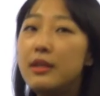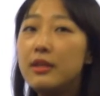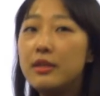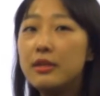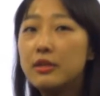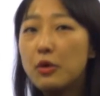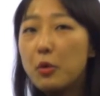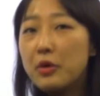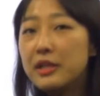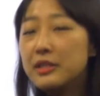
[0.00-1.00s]
있는 그
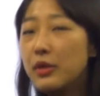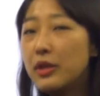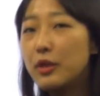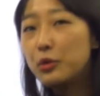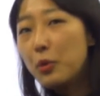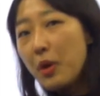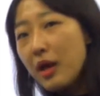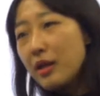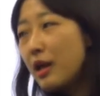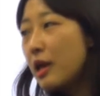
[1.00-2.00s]
콜렉션에다 또
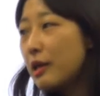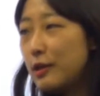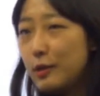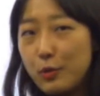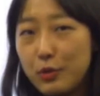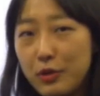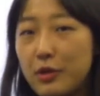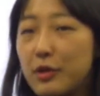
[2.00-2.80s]
하나의 기록을